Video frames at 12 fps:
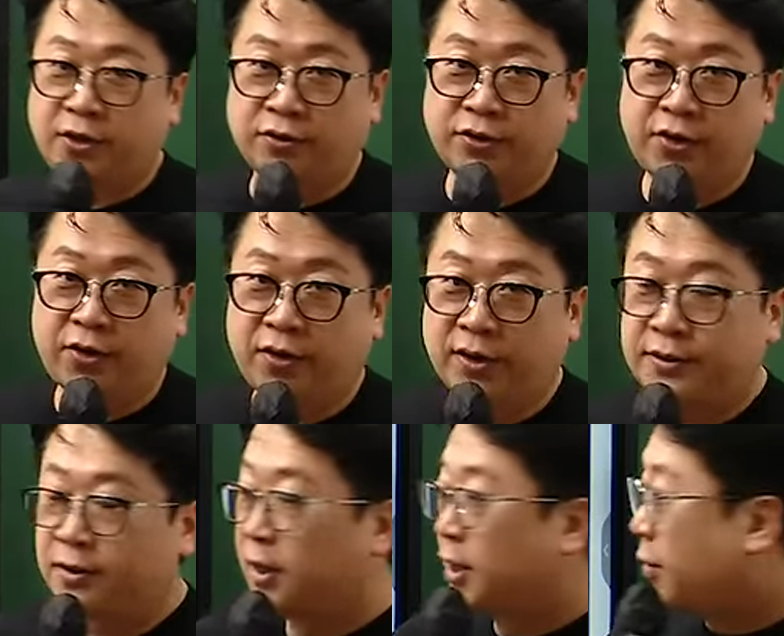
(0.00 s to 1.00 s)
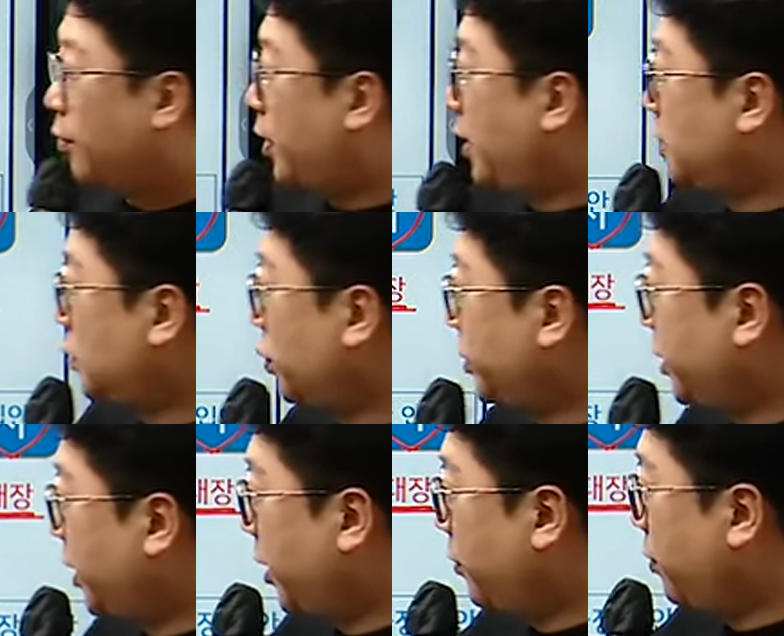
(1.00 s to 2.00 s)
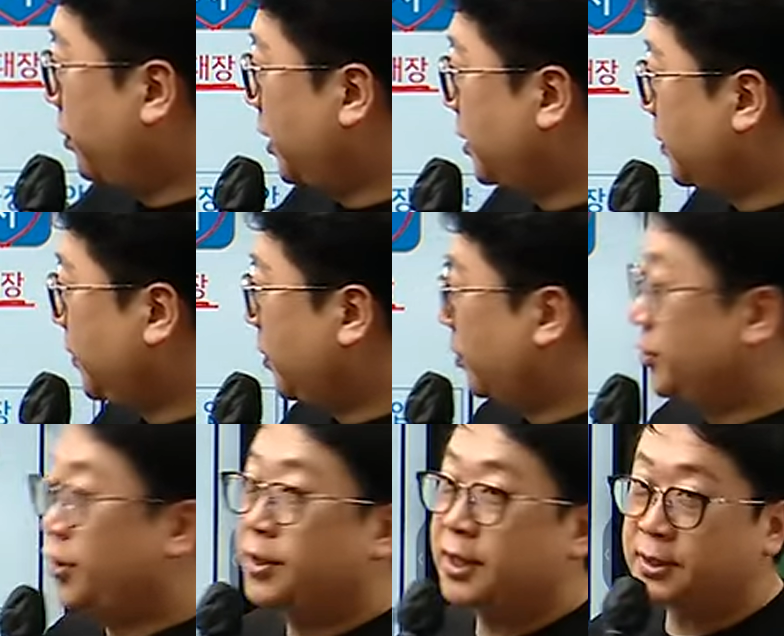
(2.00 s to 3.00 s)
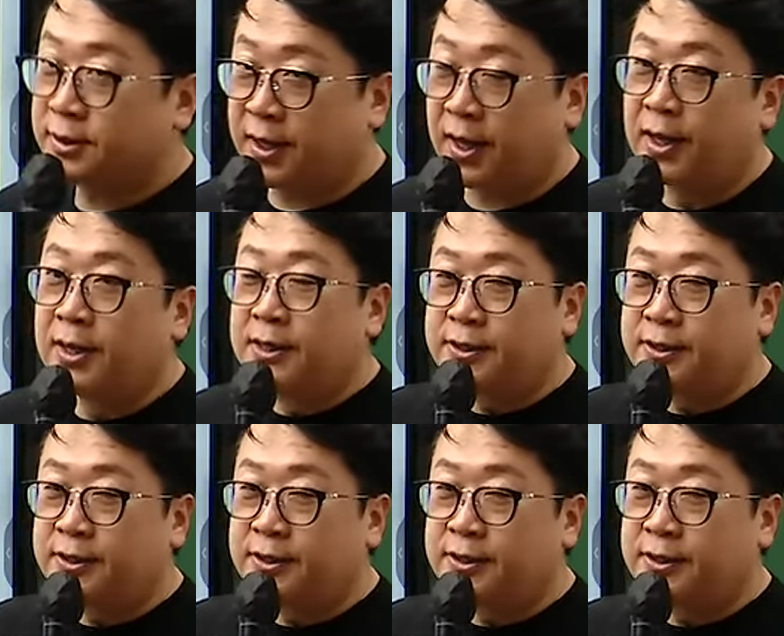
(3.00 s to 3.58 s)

끼어들어요. 그래서 원래는 도시계획위원회 심의 거쳐야 되는데